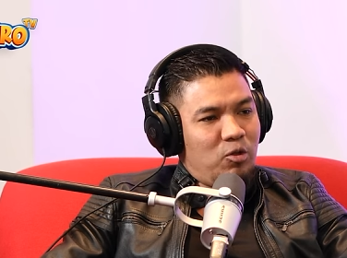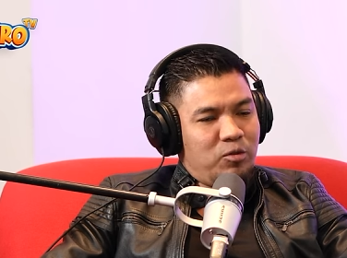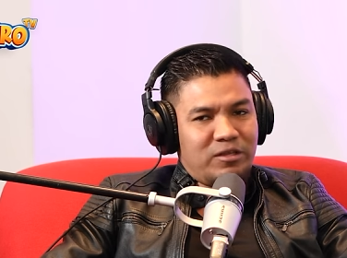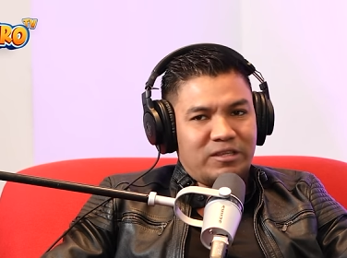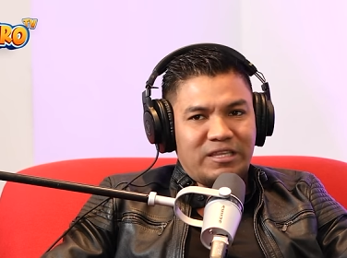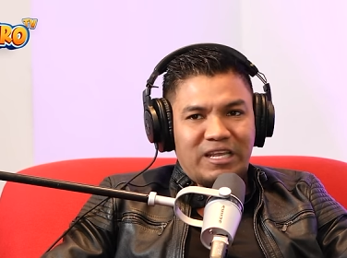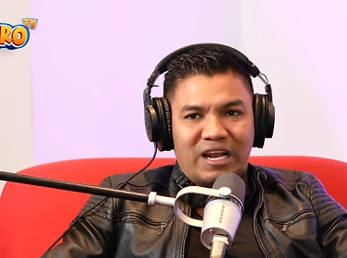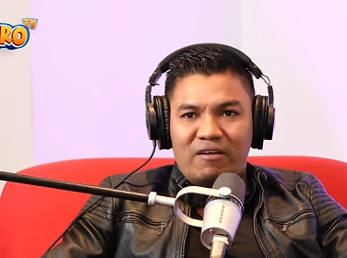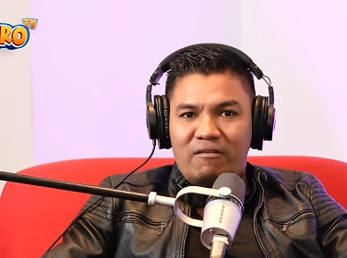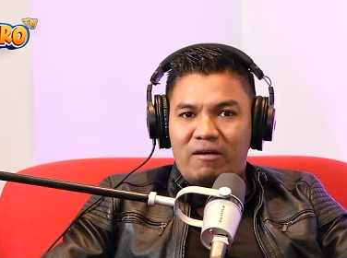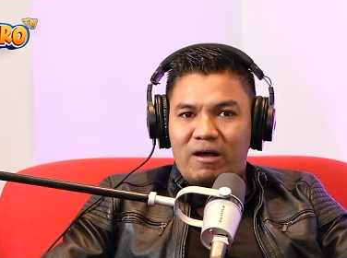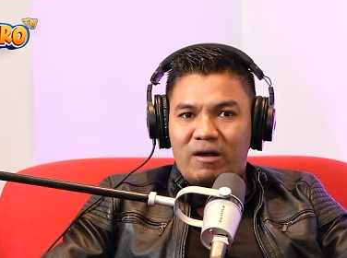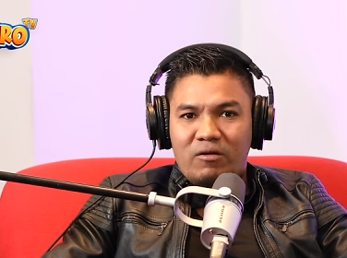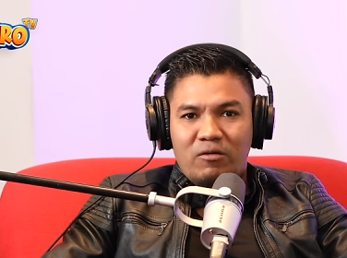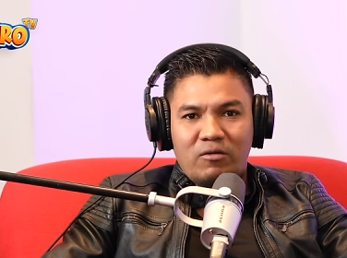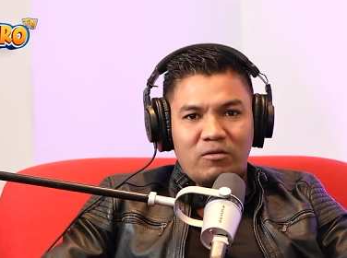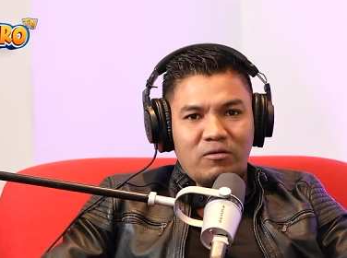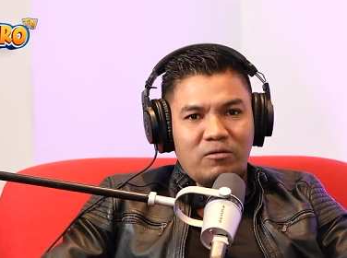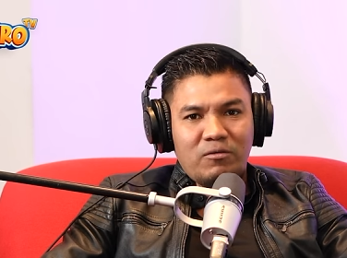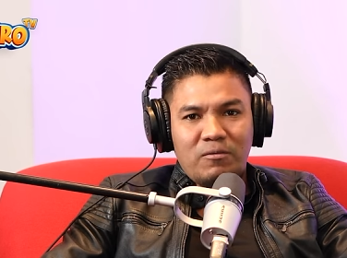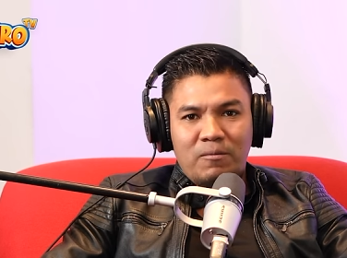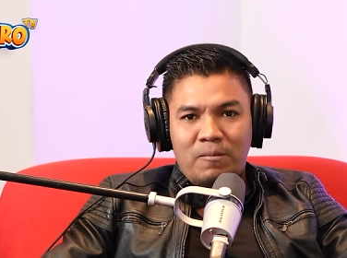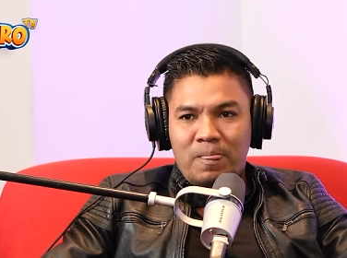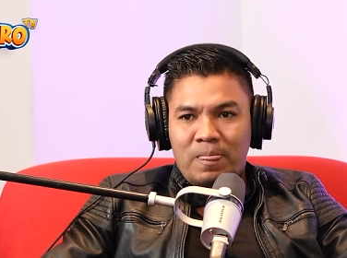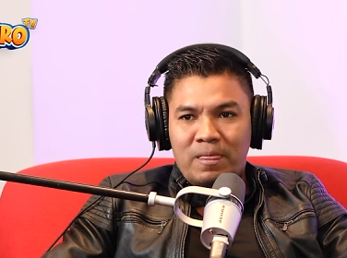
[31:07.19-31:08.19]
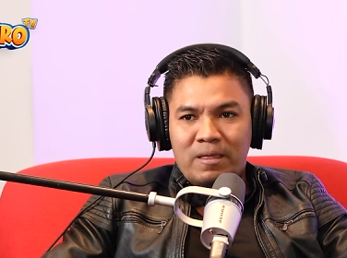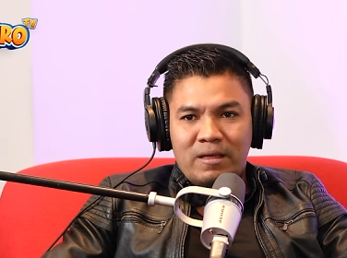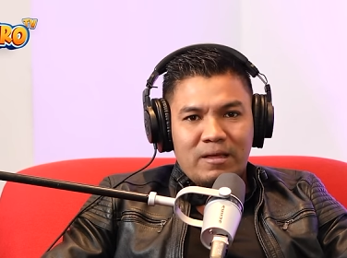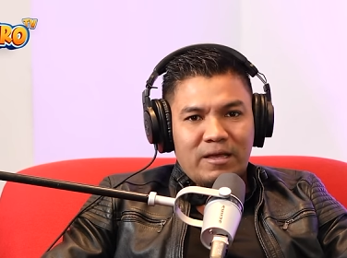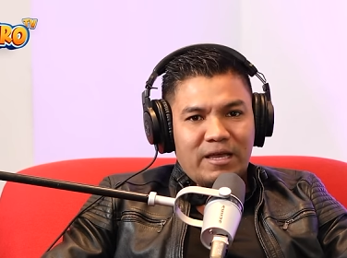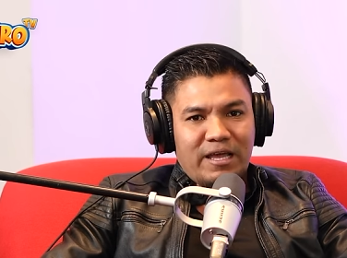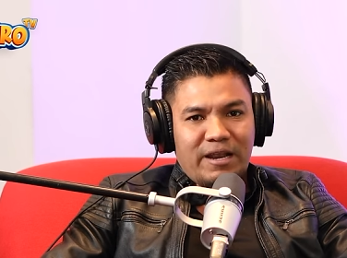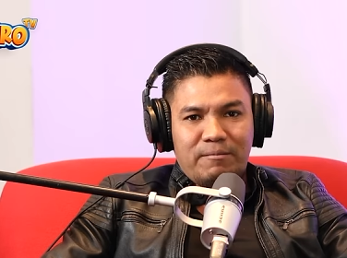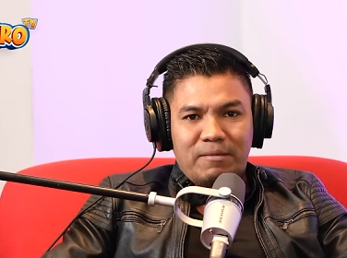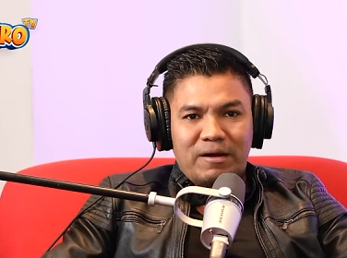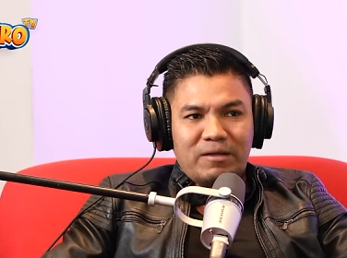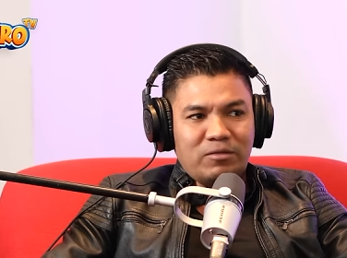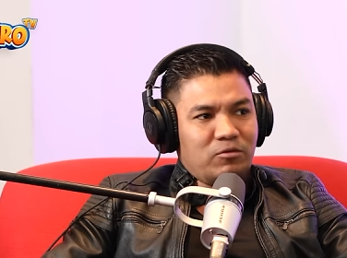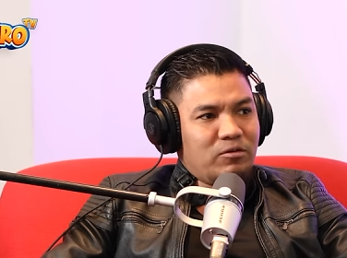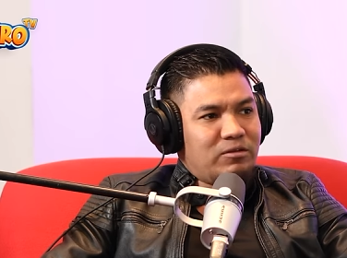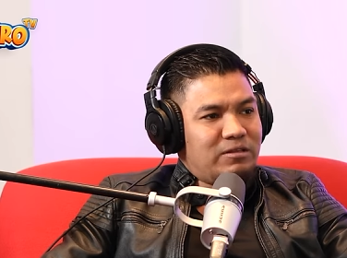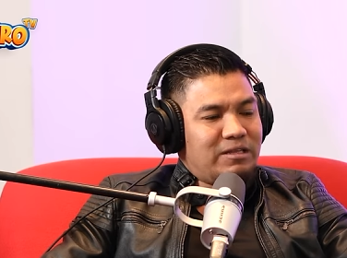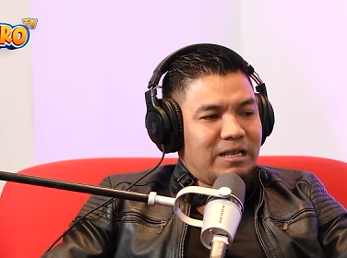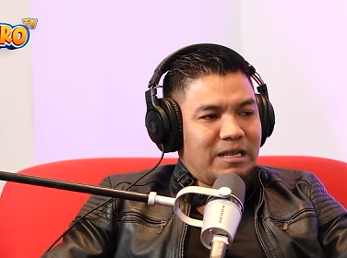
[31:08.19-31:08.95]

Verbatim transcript: Yo te trabajo, hermano,